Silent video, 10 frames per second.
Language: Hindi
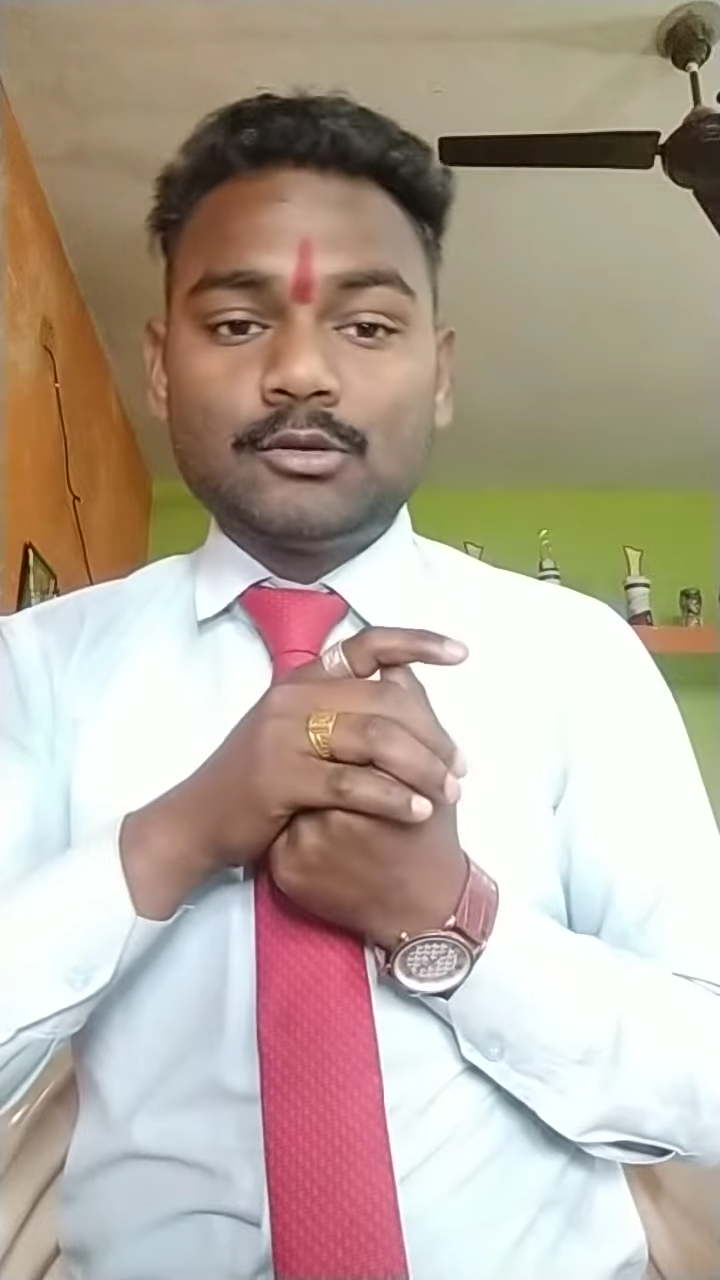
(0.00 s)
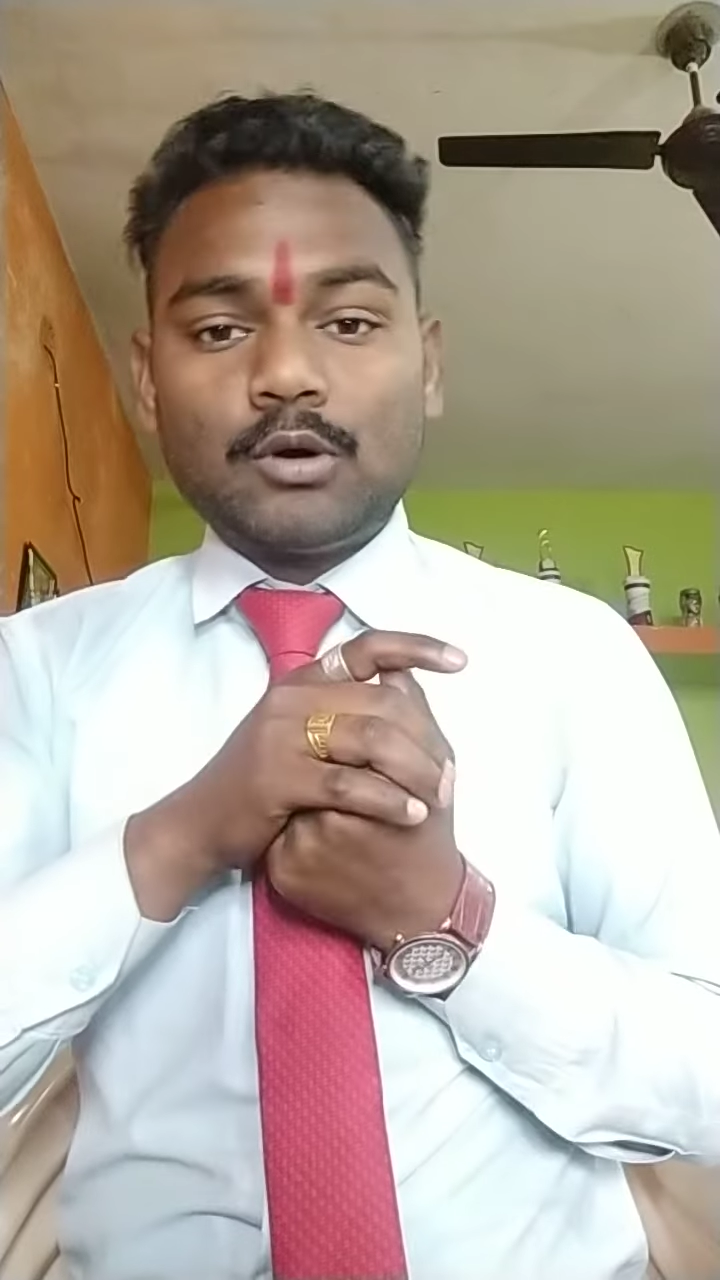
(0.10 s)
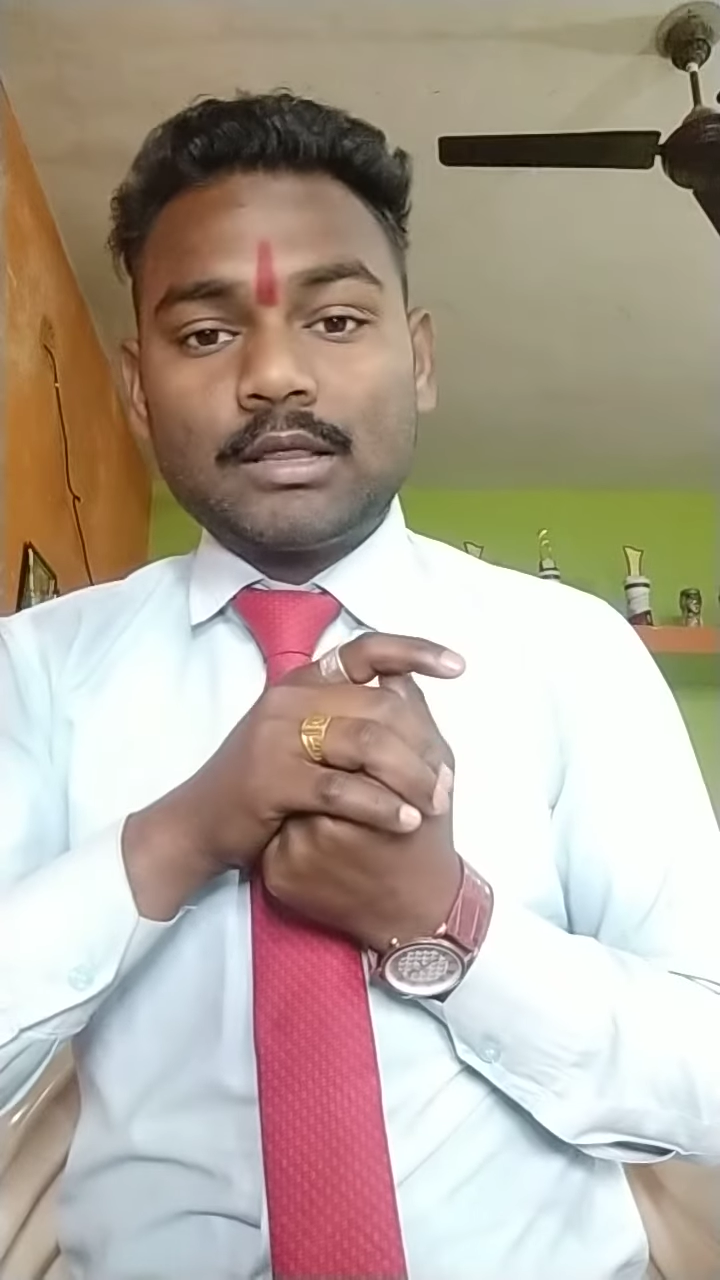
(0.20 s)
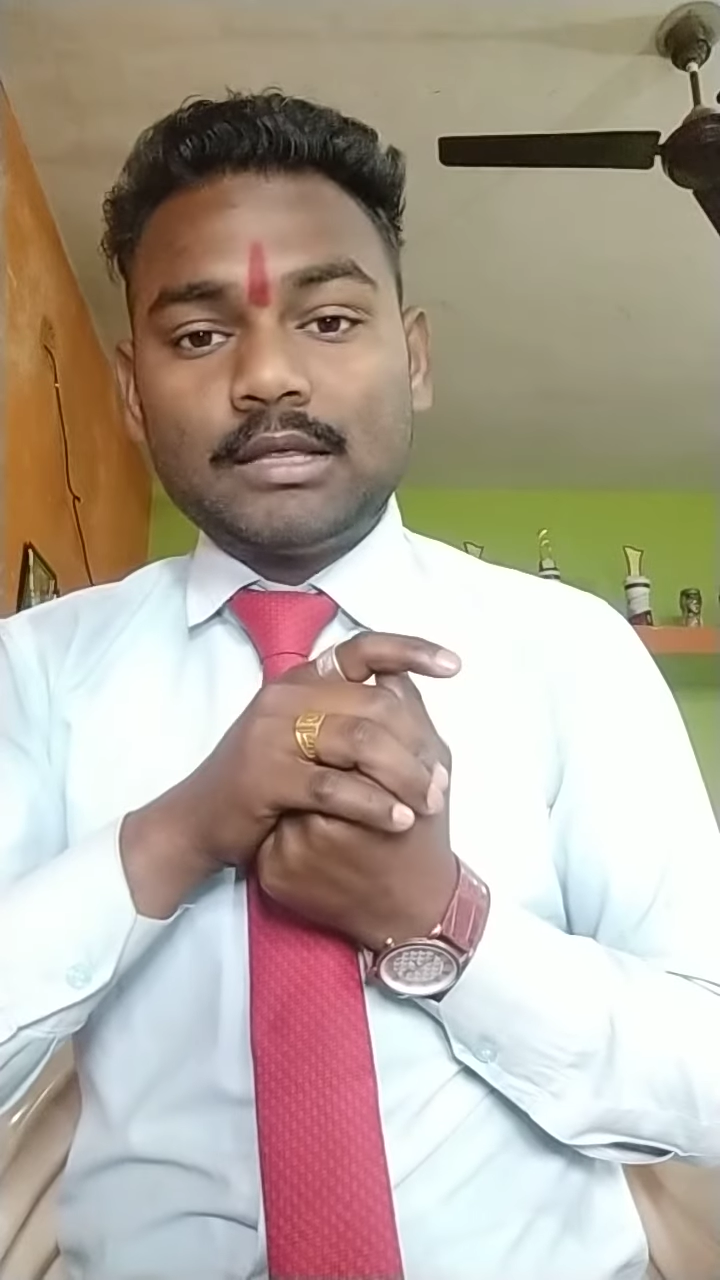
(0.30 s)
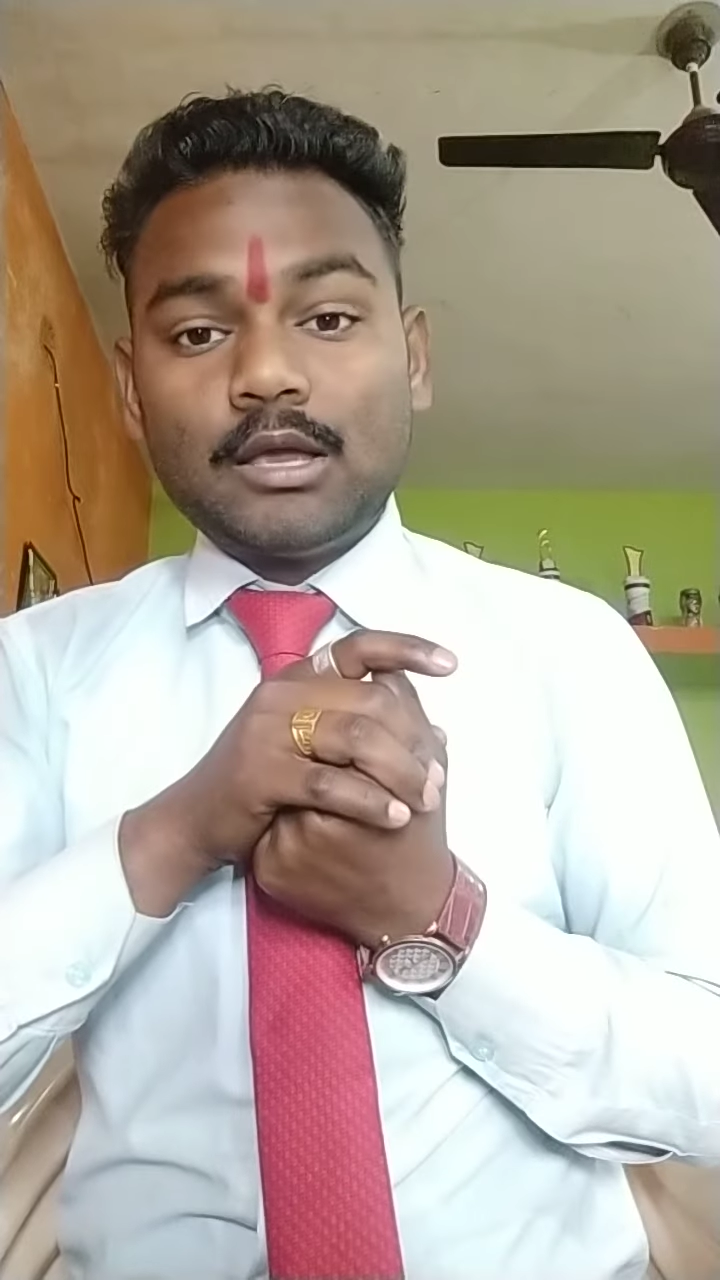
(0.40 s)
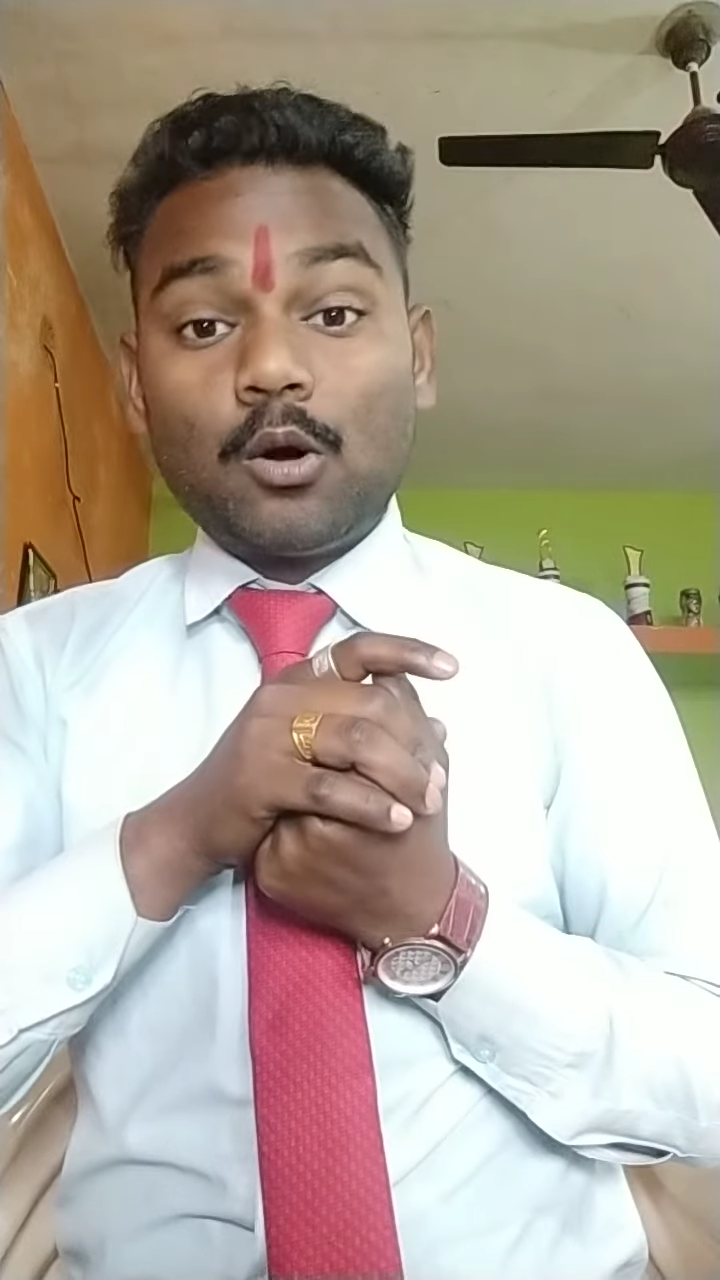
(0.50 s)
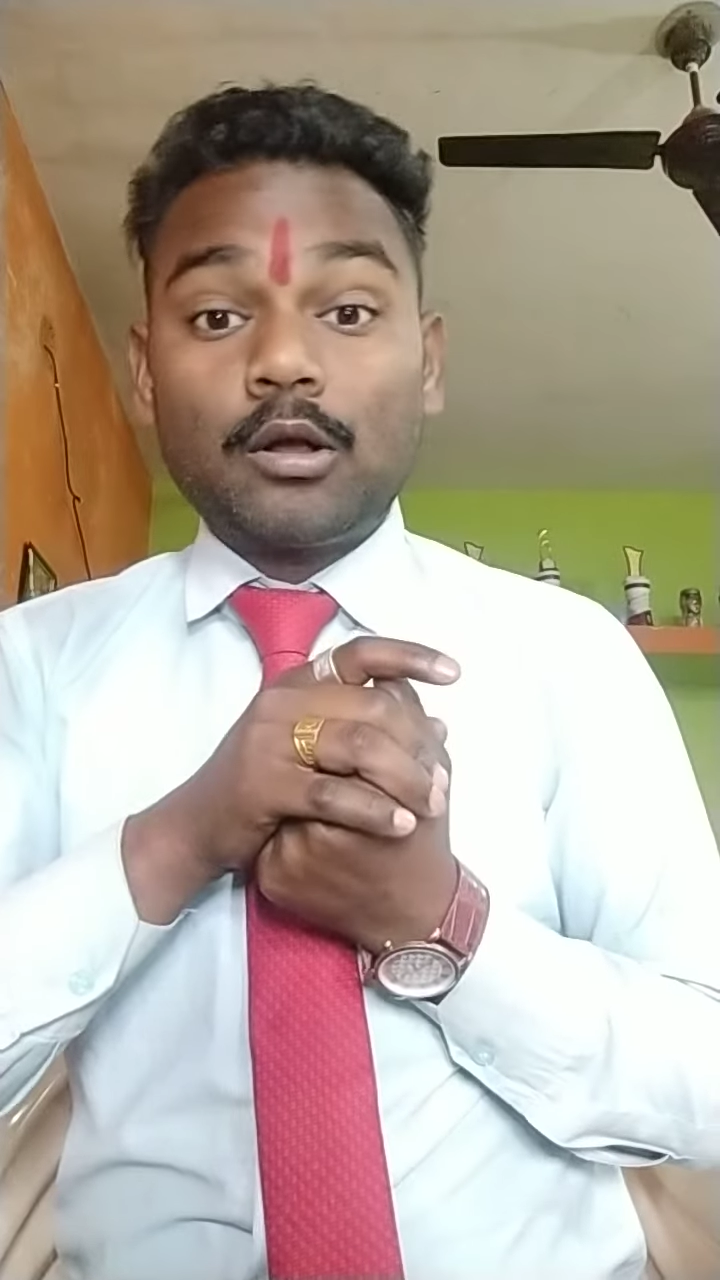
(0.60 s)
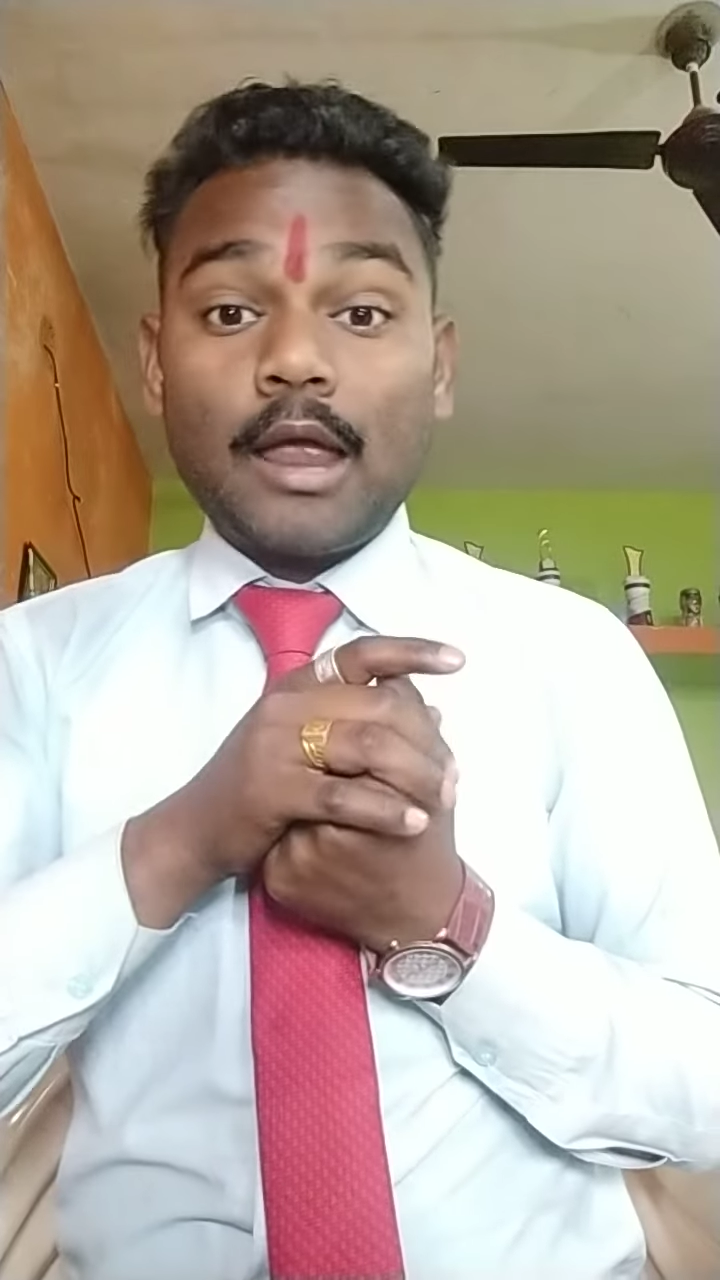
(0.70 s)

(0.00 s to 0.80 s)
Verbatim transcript: जो आती है और